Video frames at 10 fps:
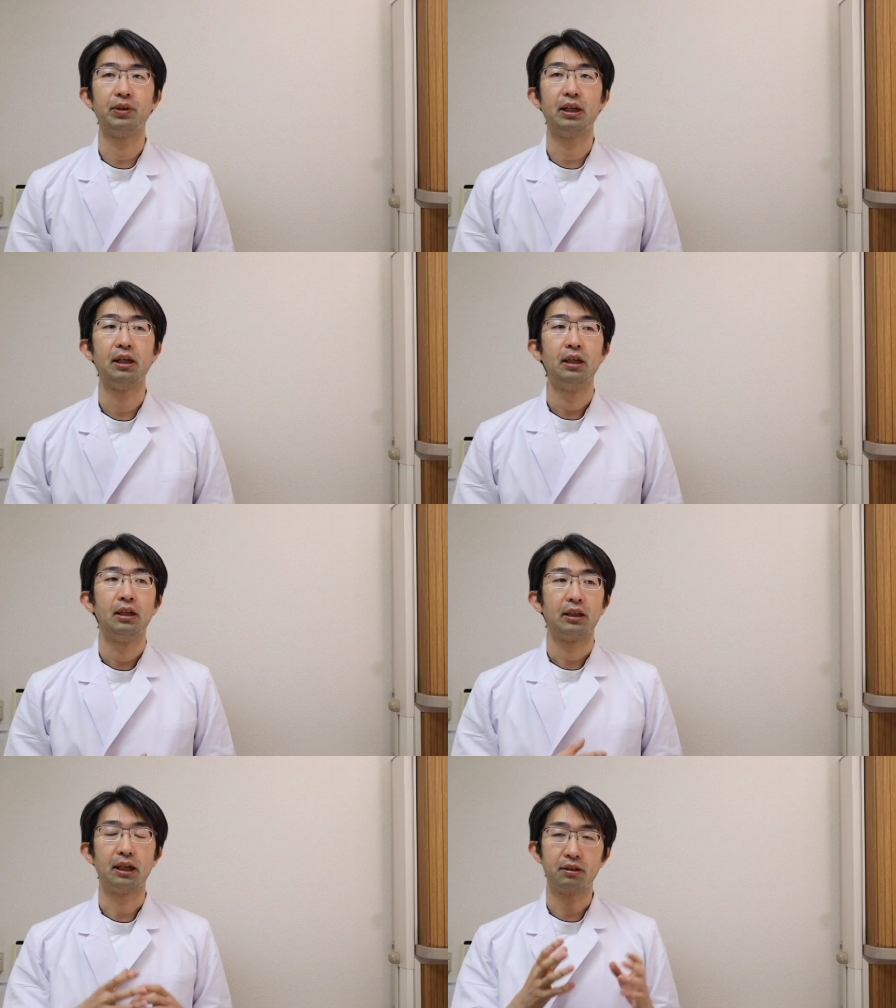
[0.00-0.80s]
で
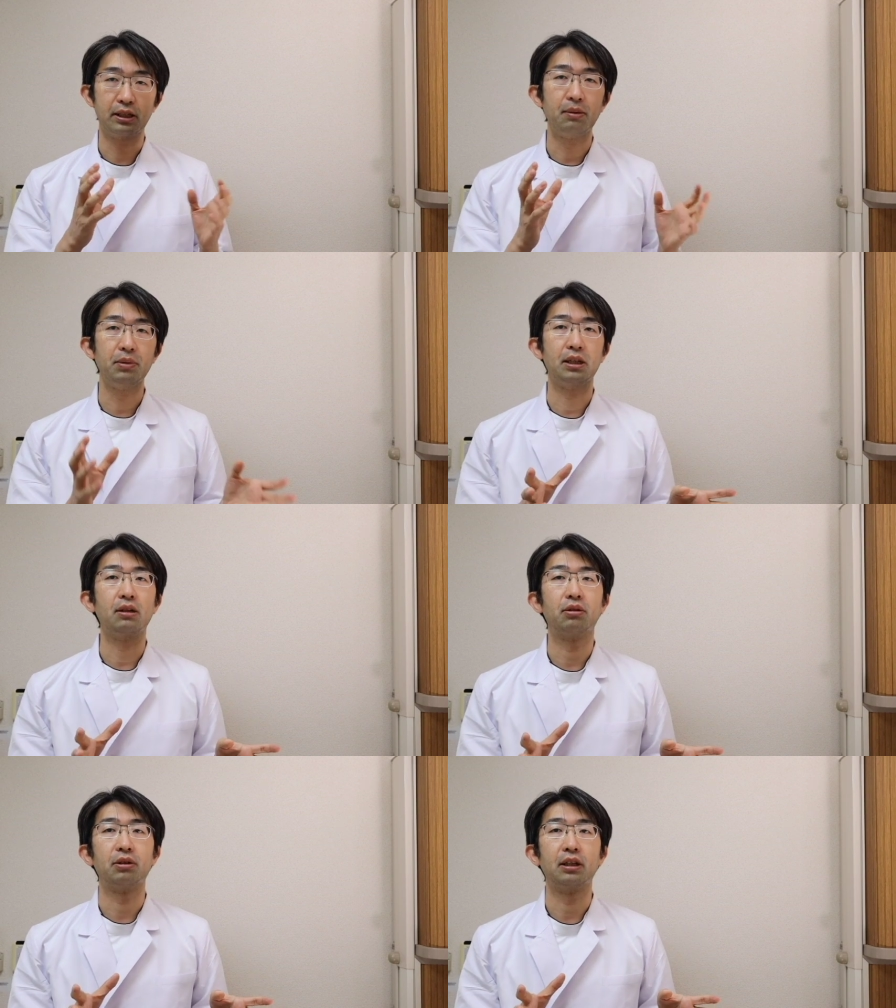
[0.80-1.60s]
たくさん見て
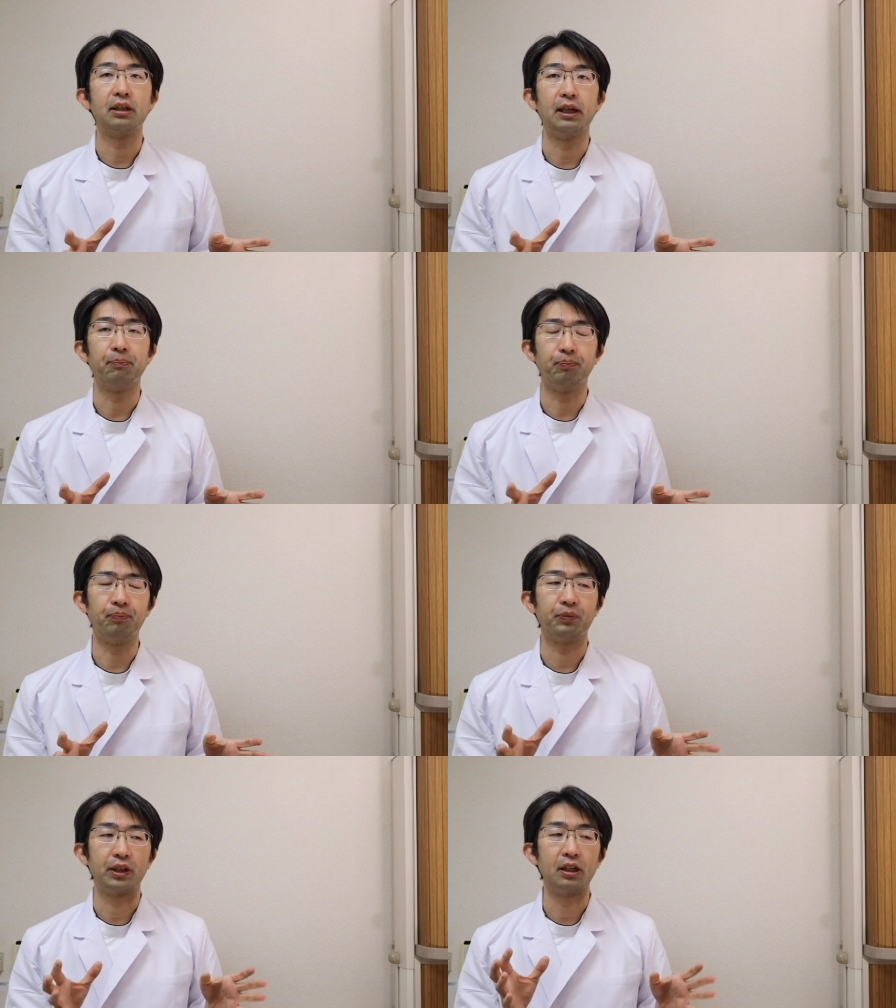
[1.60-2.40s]
いるとですね、
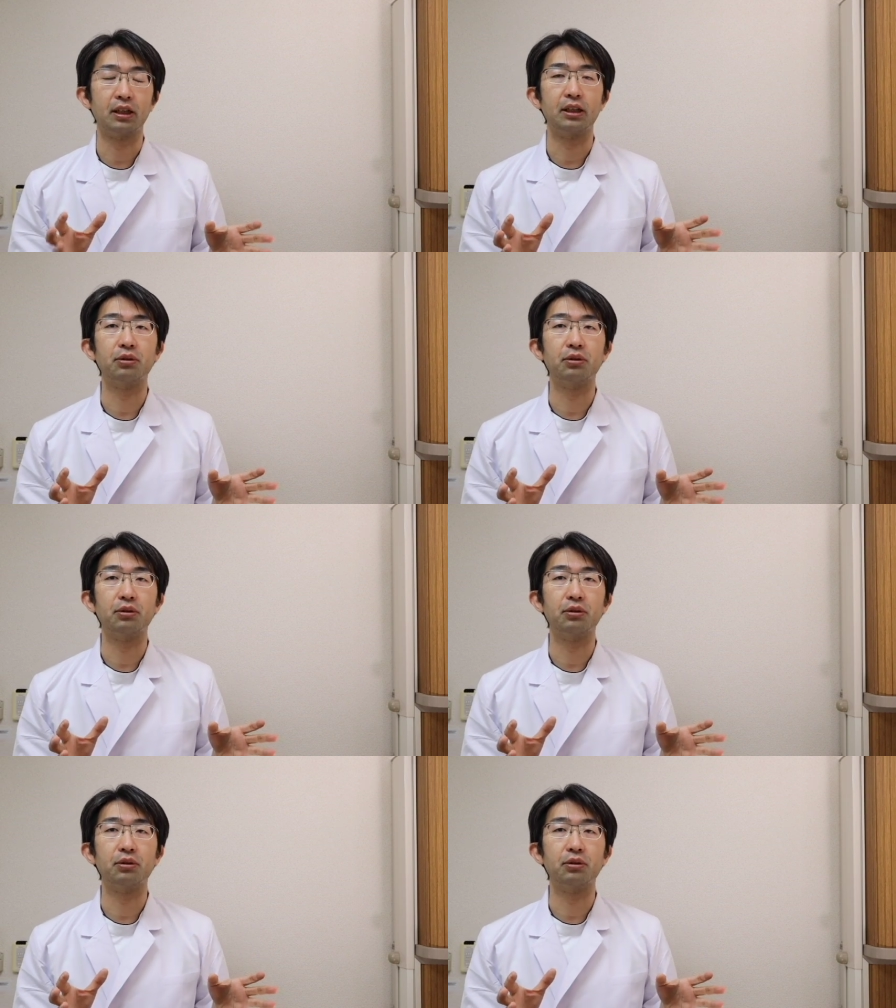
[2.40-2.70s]
眼下